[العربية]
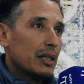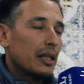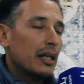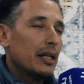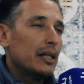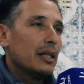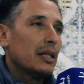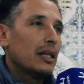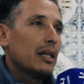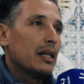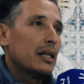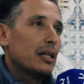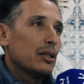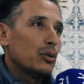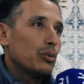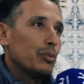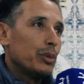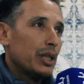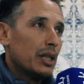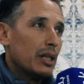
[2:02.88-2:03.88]
كان
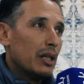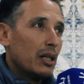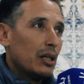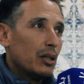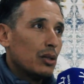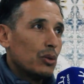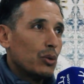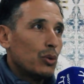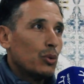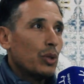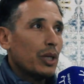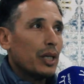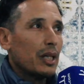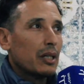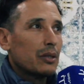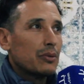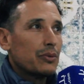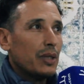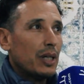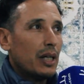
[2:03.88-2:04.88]
الغرض منها هو
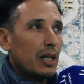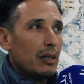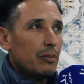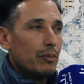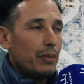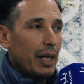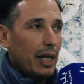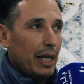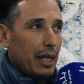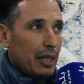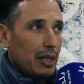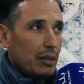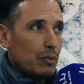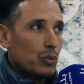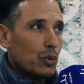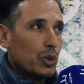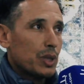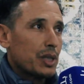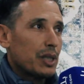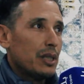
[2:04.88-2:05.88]
إخفاء
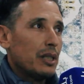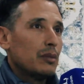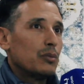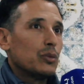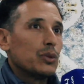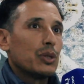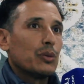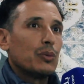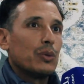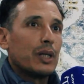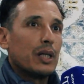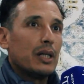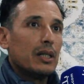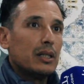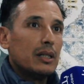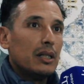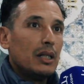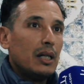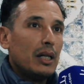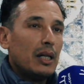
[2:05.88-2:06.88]
معالم وصية
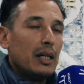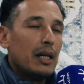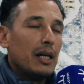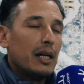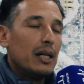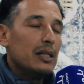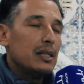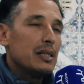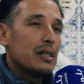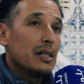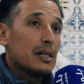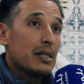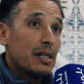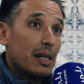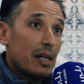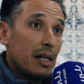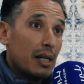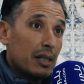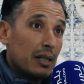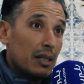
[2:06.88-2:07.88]
مزورة
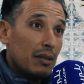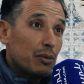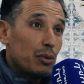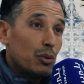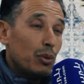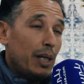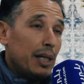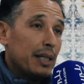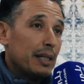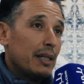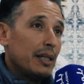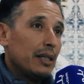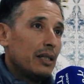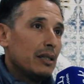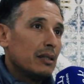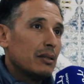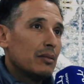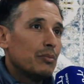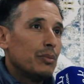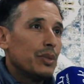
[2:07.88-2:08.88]
أنجزها نفس
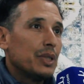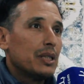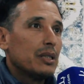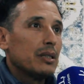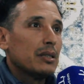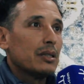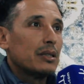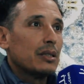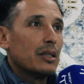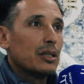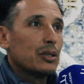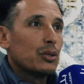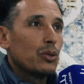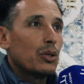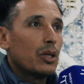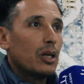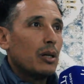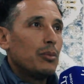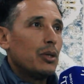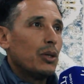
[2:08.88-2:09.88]
العدلين بستة
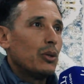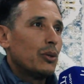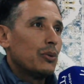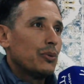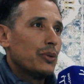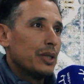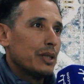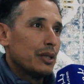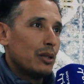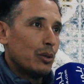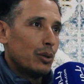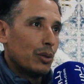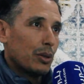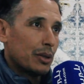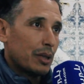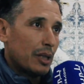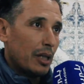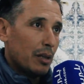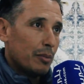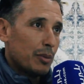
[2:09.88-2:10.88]
أشهر قبل وفاة
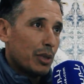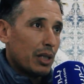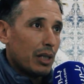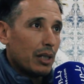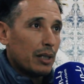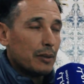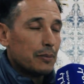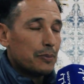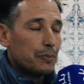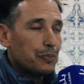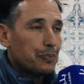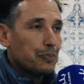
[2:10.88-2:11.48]
الأخت رحمها الله